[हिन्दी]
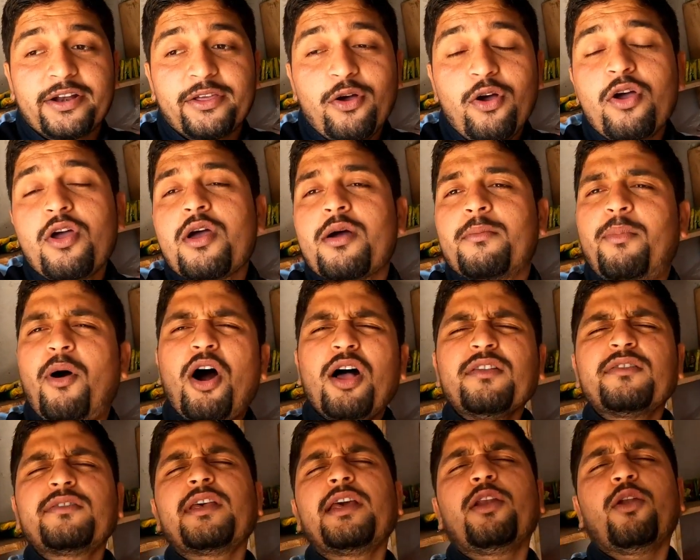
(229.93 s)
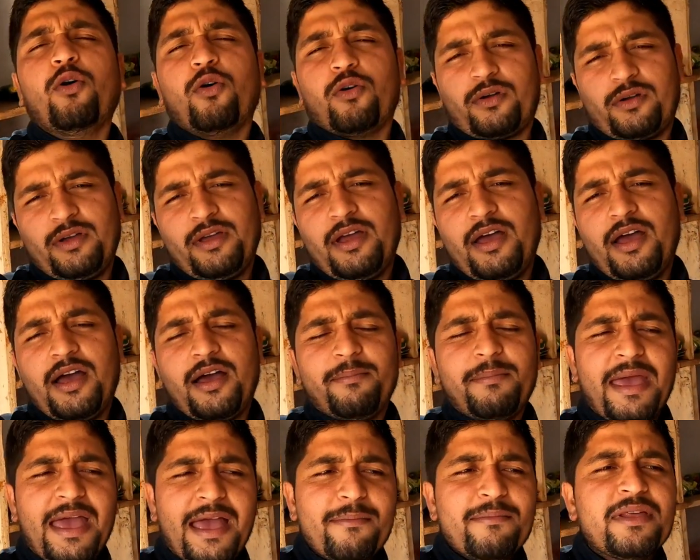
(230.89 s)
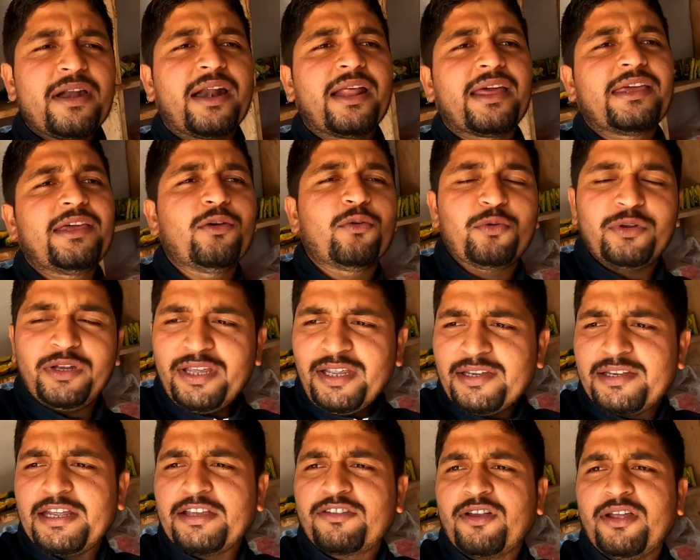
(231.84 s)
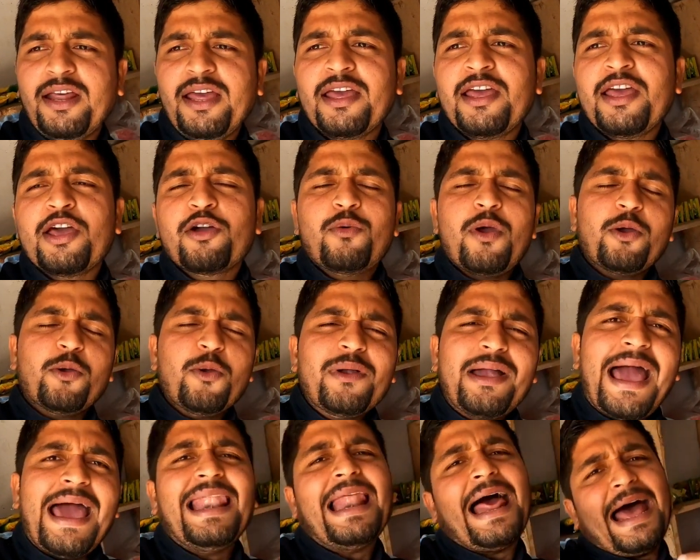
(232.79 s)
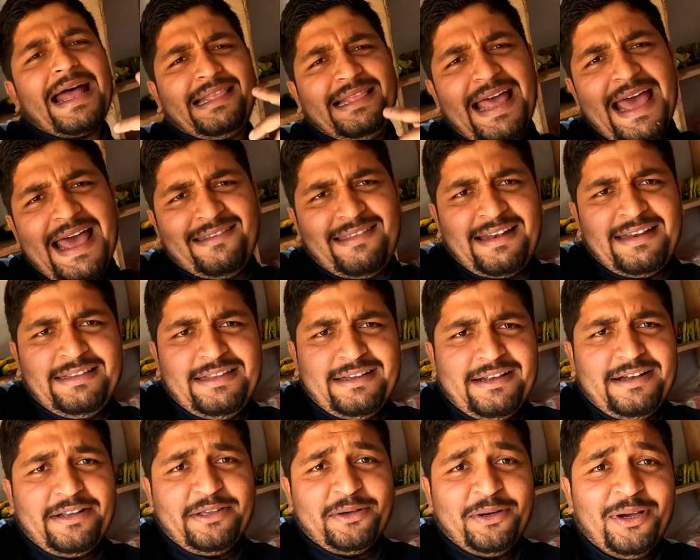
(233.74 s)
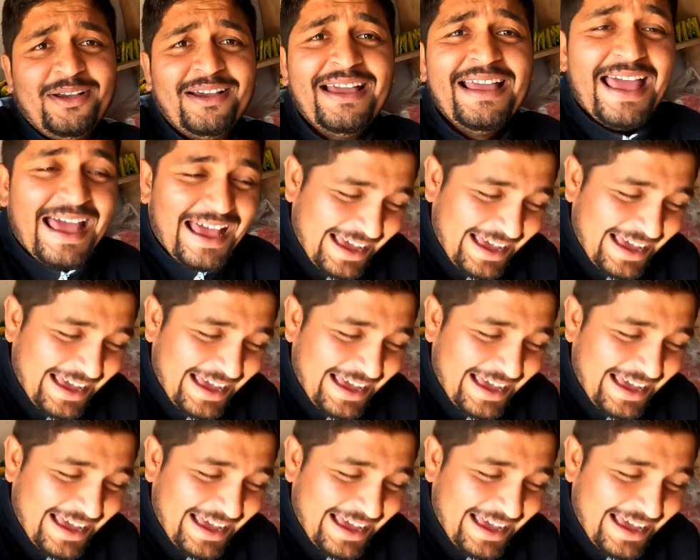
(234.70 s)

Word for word: दगड़ियों बहुत से लोग में है मिलने की उनी ठीक है कोई कोई खाला हाथ लाया जानी दगड़ियों